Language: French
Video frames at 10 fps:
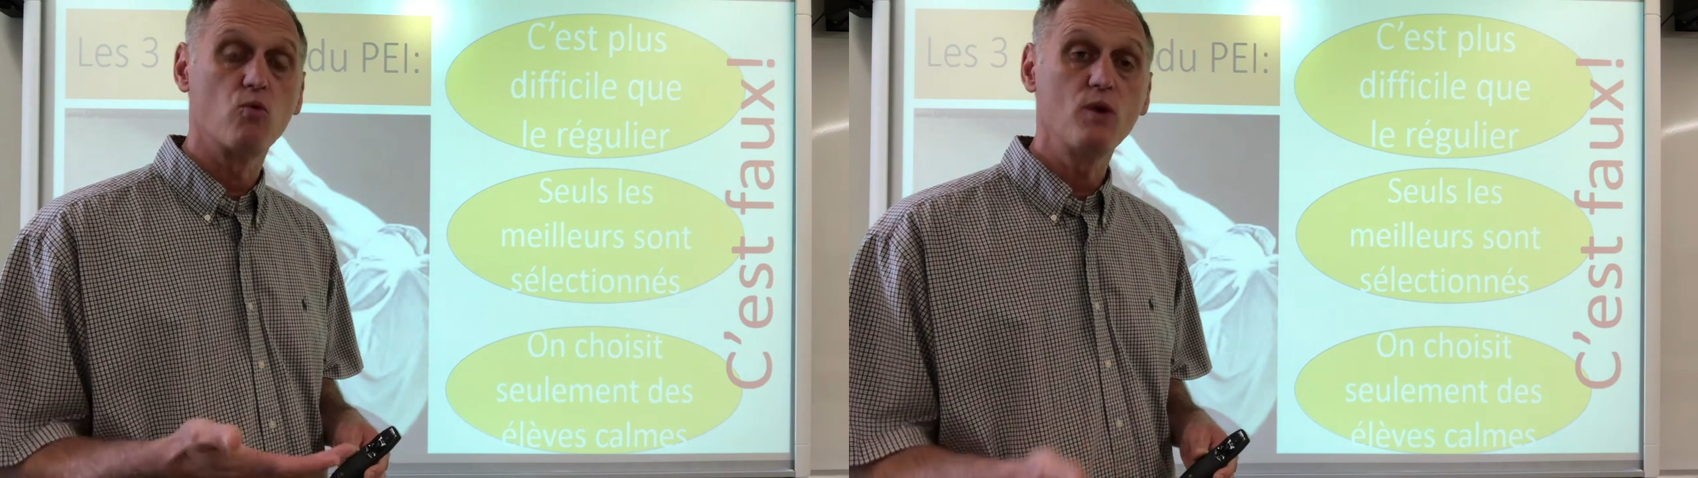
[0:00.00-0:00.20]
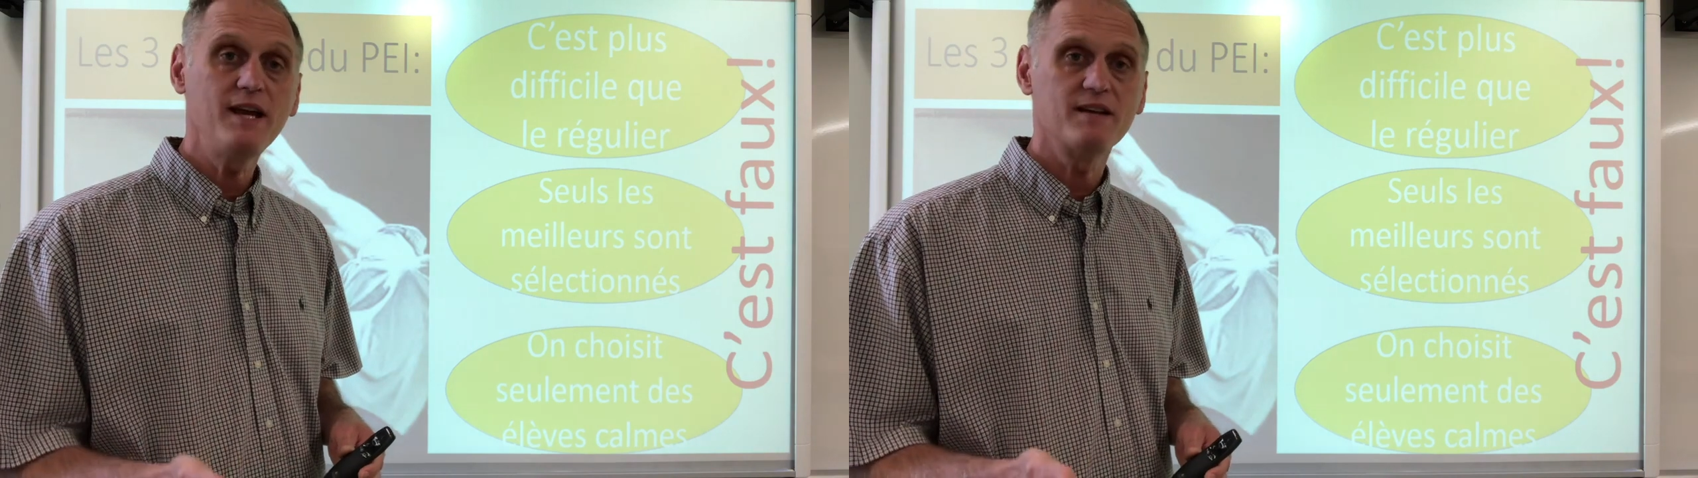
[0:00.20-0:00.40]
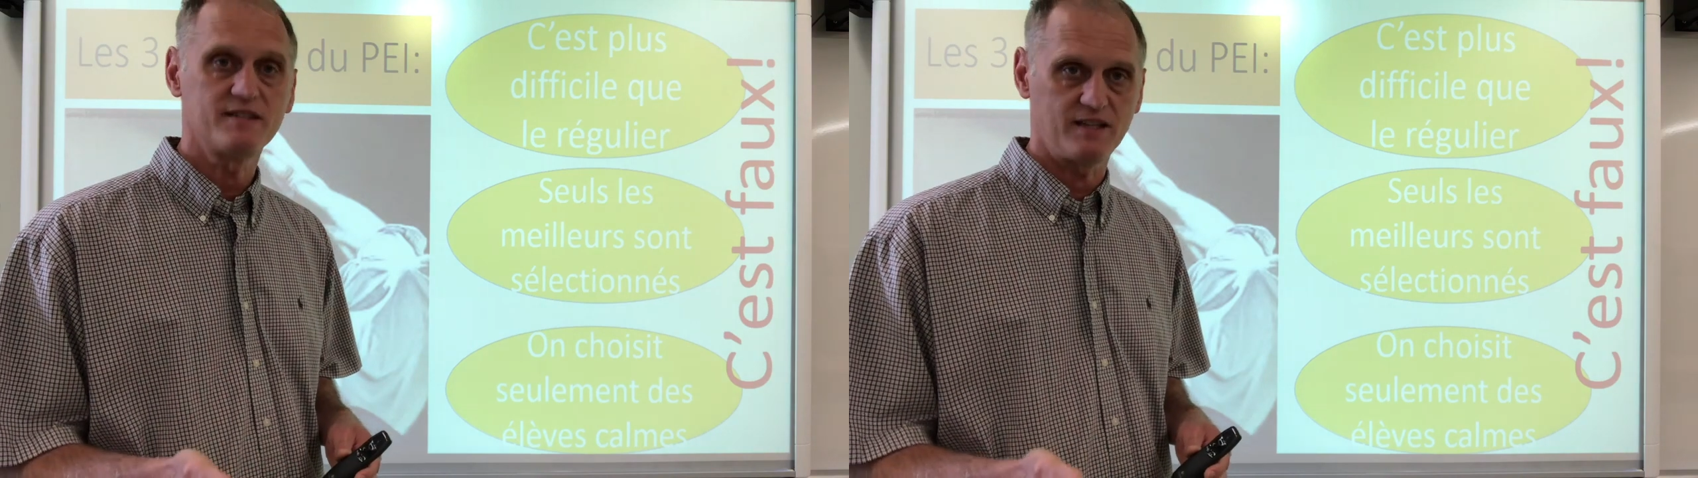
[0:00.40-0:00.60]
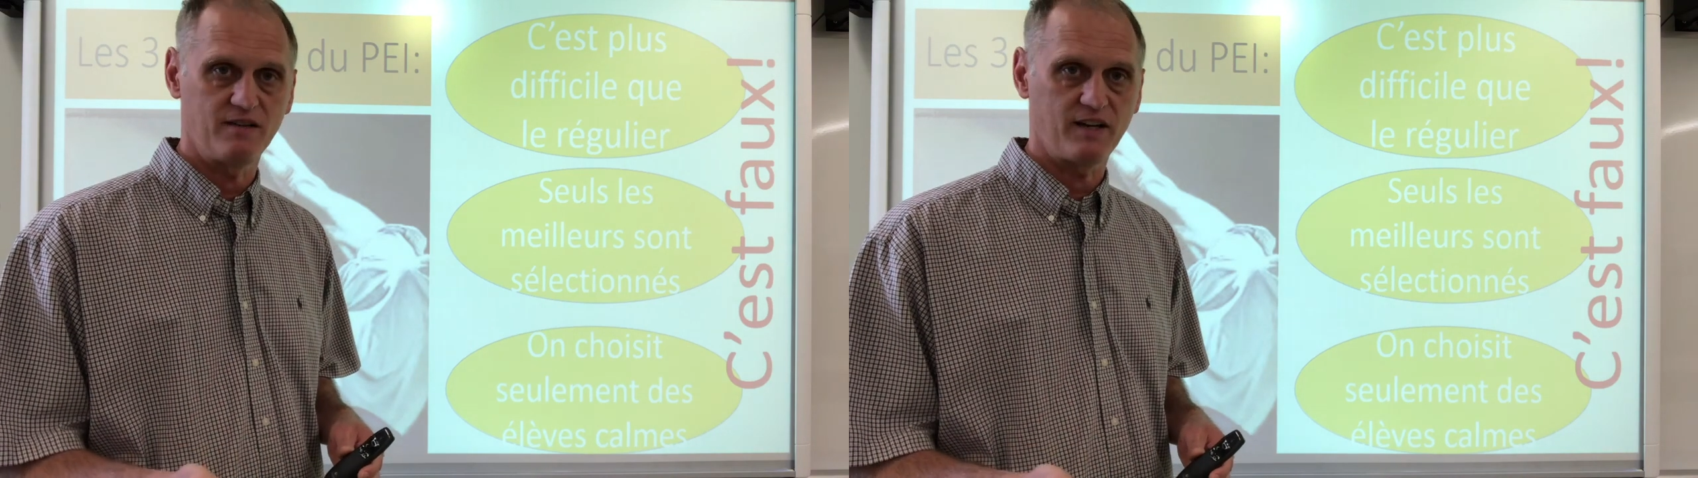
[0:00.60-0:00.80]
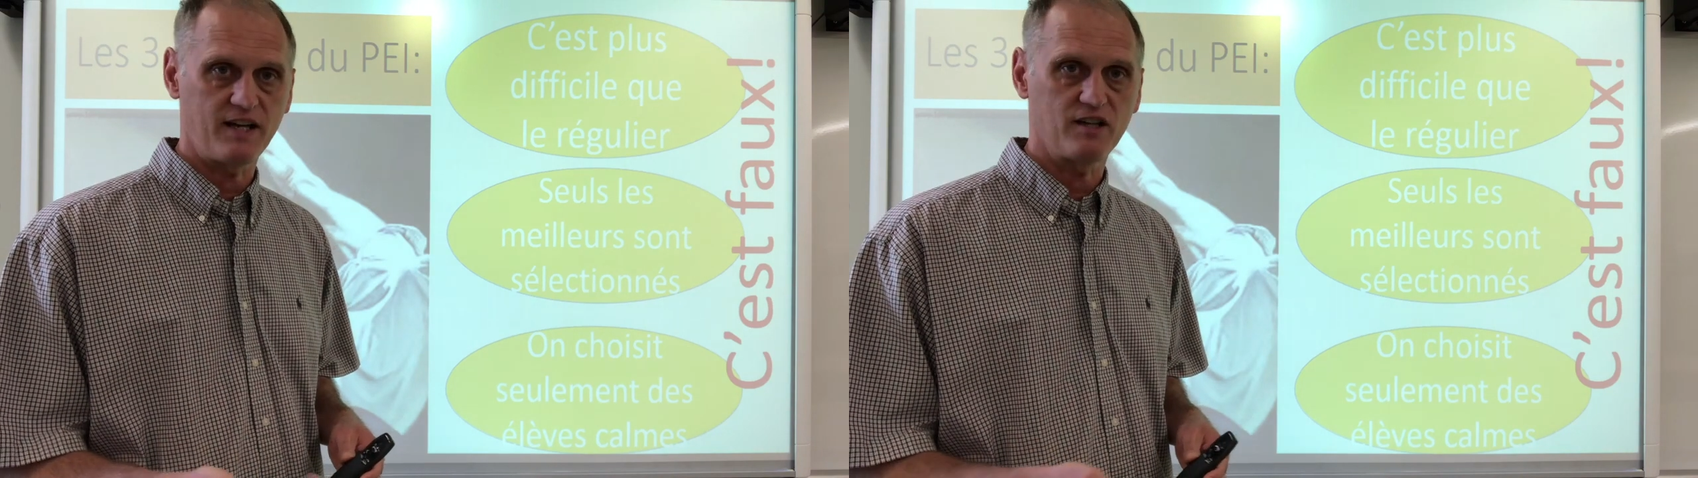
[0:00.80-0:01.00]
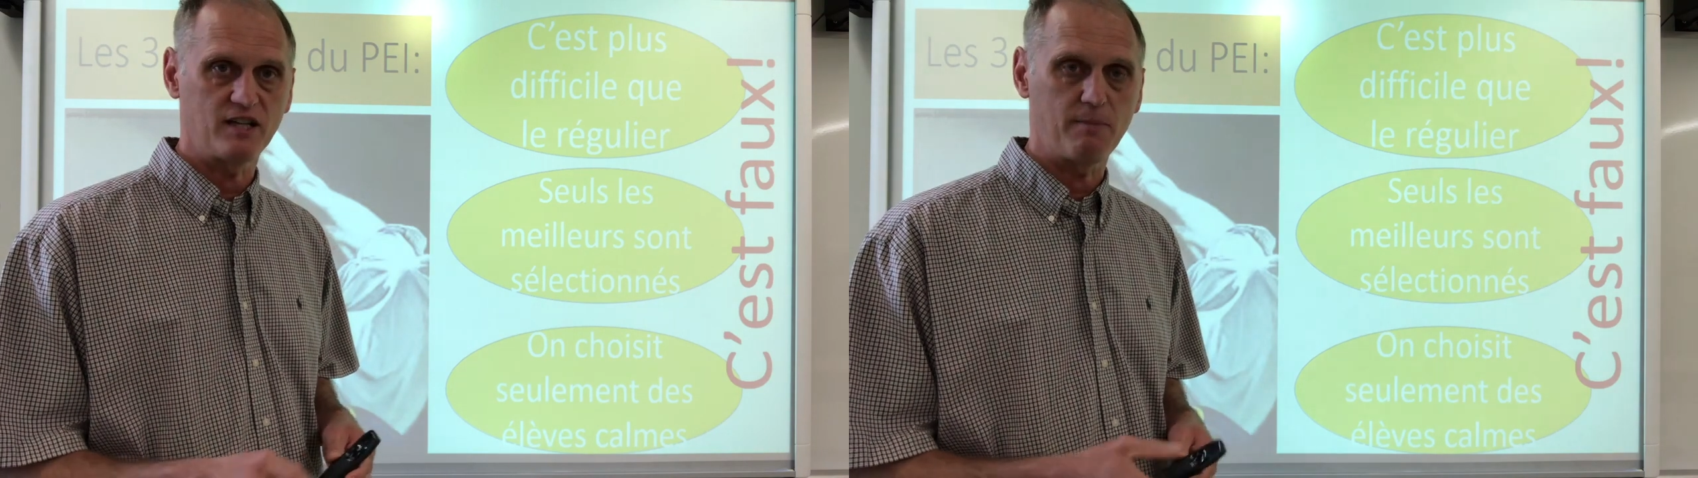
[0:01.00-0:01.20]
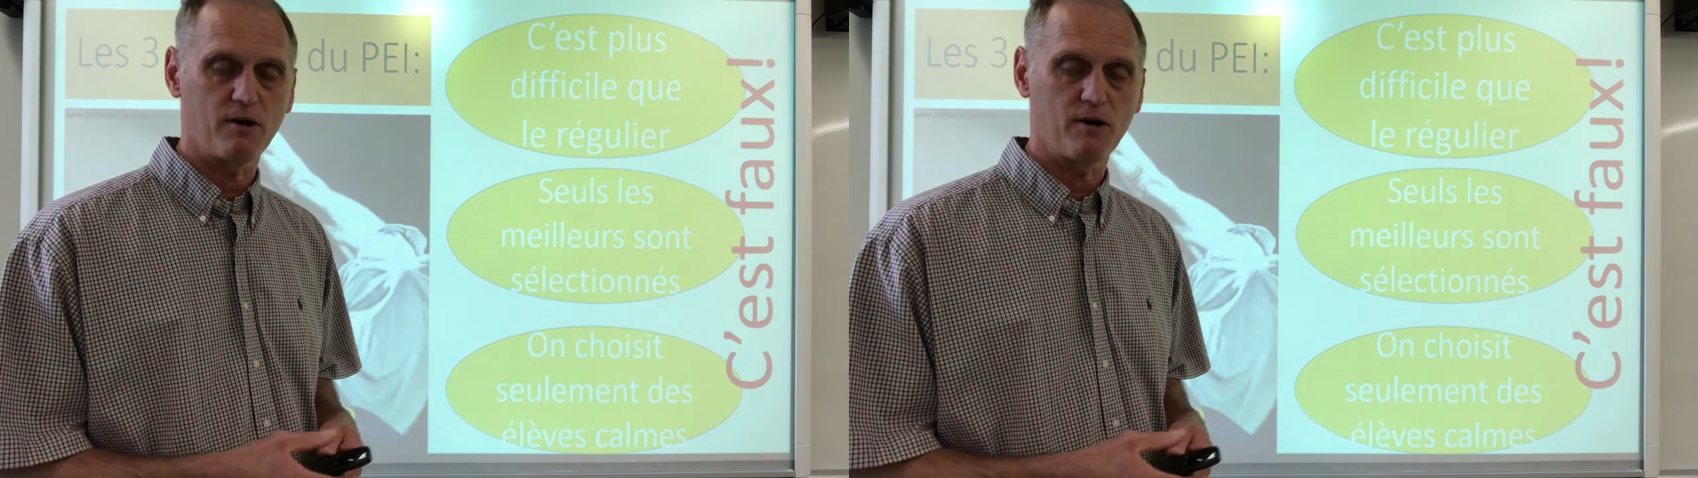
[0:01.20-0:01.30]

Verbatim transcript: Oui, c'est vrai qu'il y a des